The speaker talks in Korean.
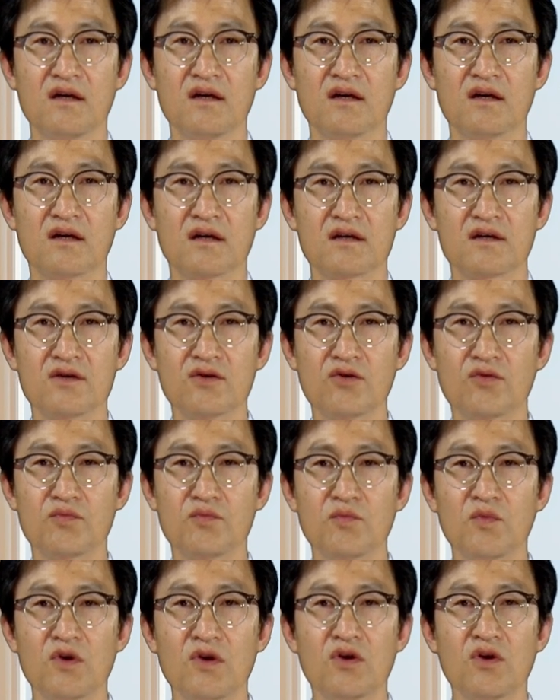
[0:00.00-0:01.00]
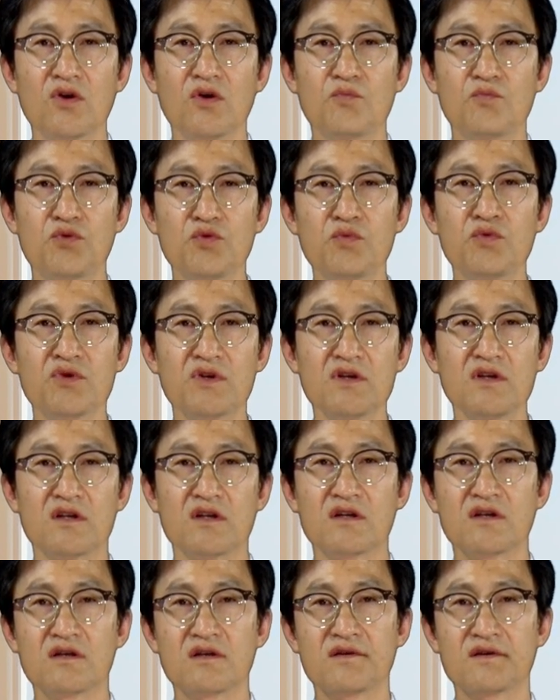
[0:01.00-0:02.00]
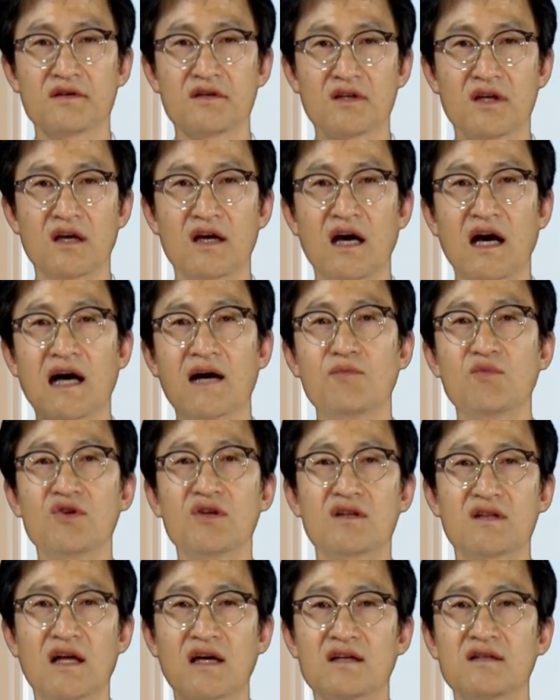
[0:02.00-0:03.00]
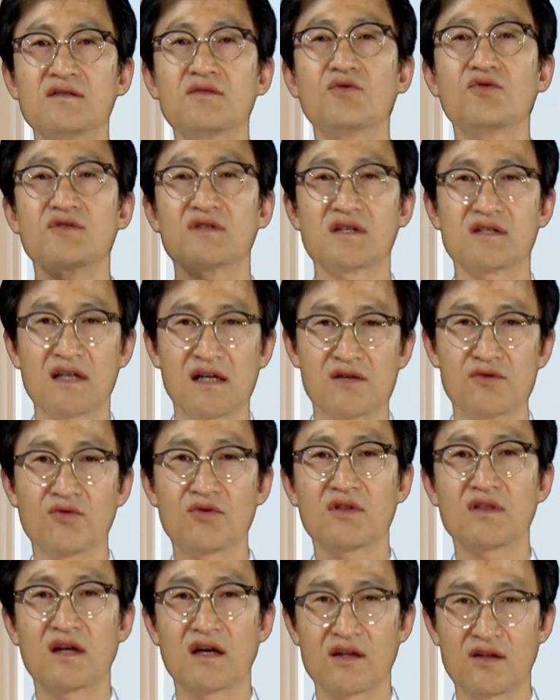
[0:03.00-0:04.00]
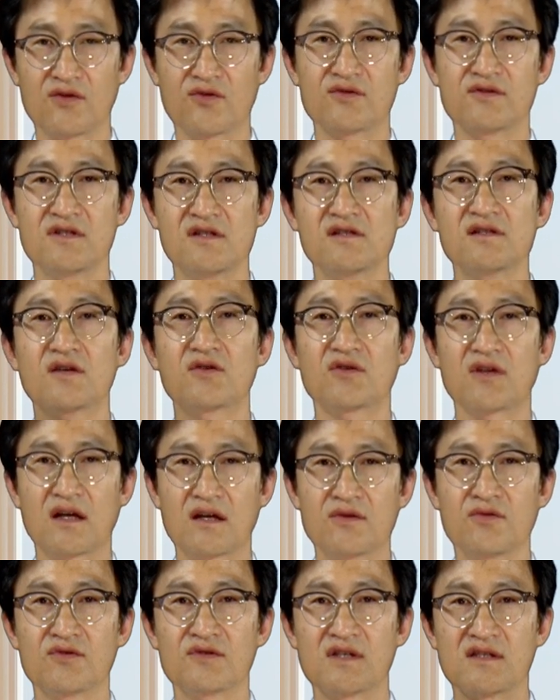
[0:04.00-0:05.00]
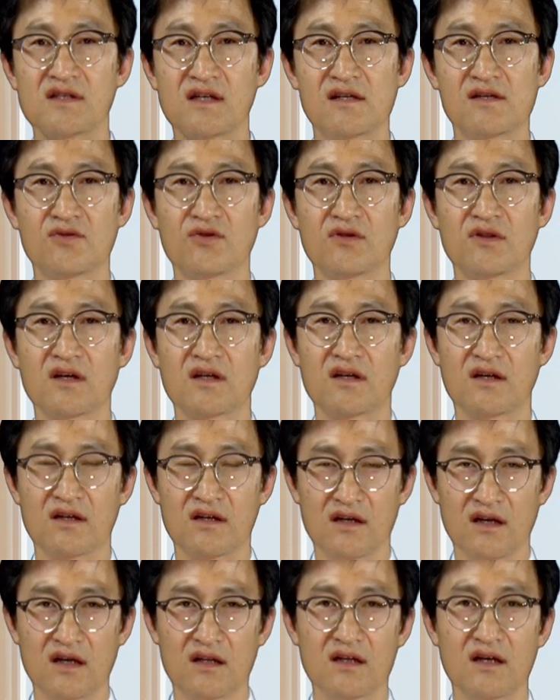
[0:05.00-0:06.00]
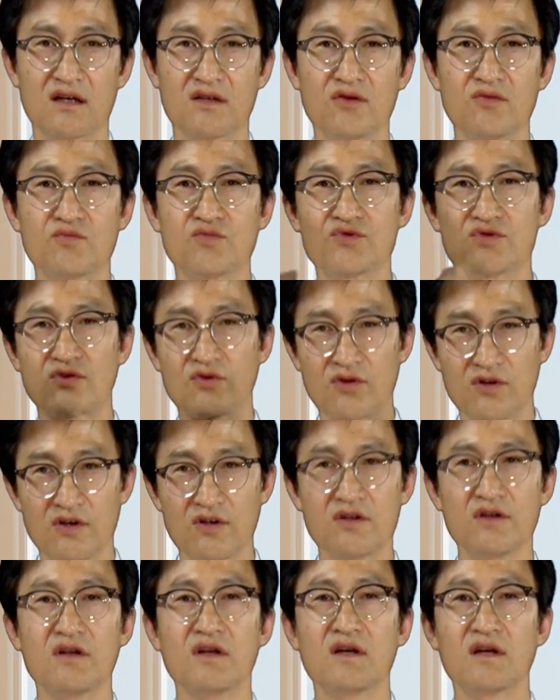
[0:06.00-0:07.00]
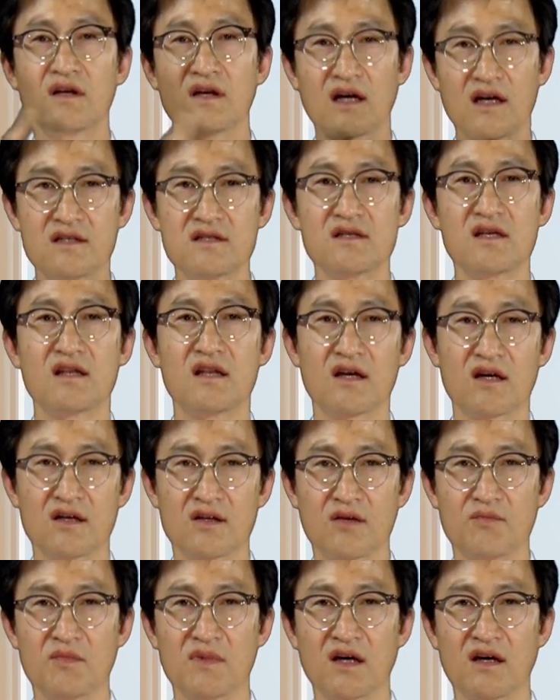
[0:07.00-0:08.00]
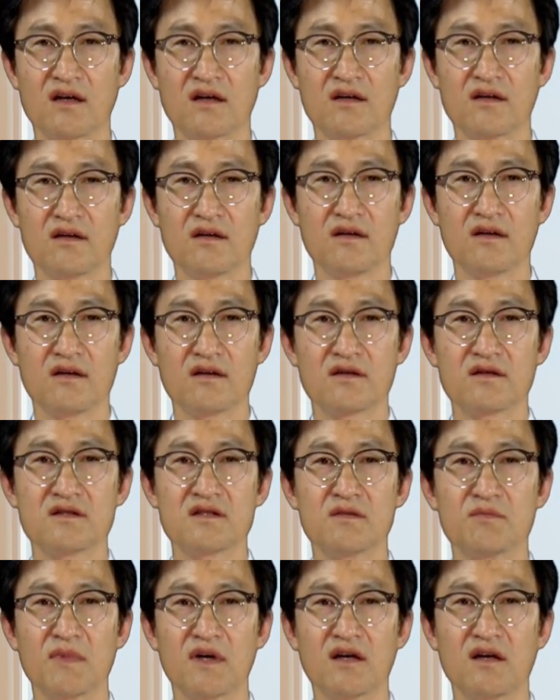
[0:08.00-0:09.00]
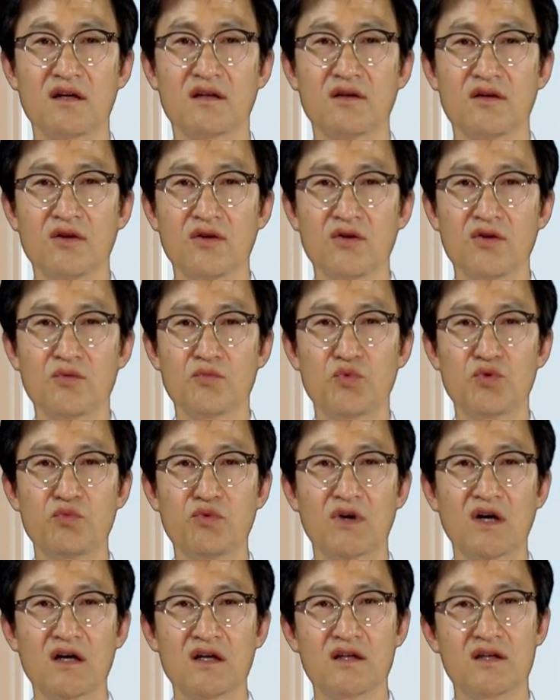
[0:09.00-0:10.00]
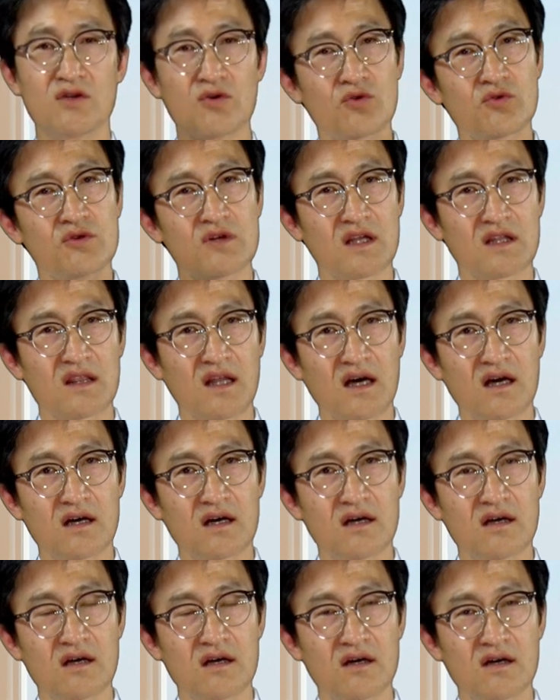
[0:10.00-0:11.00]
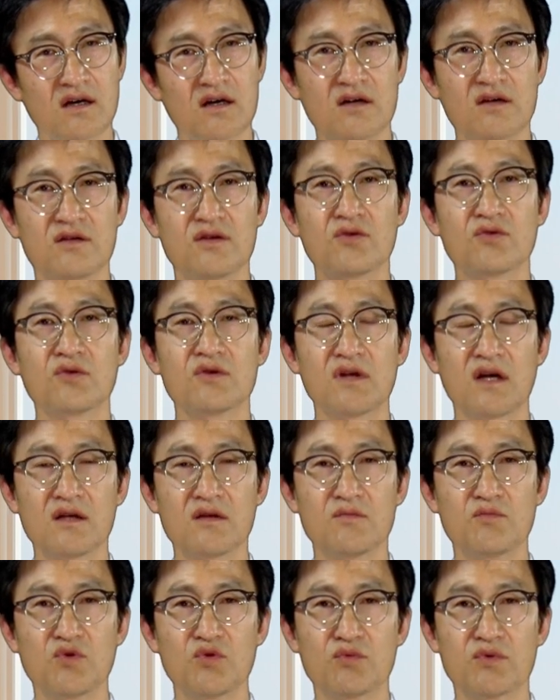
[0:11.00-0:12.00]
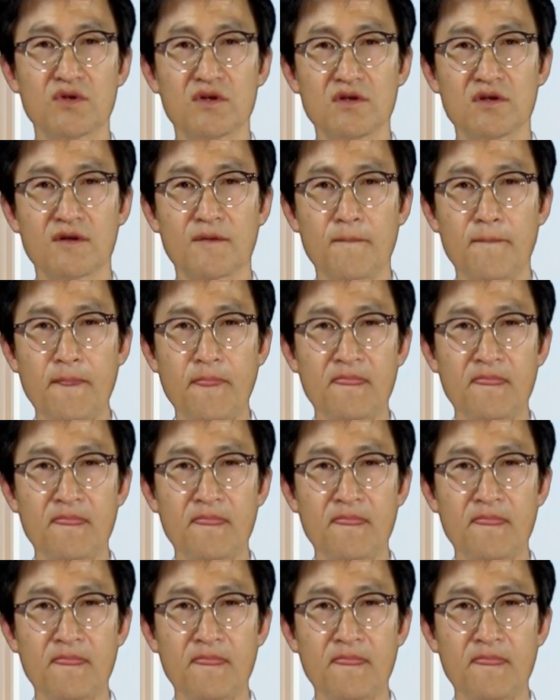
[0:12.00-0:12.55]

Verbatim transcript: 아, 그리고 부부는 그렇게 아무리 다른 곳에 살고 있다 하더라도 실제로 다른 곳에 살고 있다 하더라도 무조건 한 세대가 됩니다. 그렇지만 부부가 이혼을 했다. 어, 이혼을 한 부부는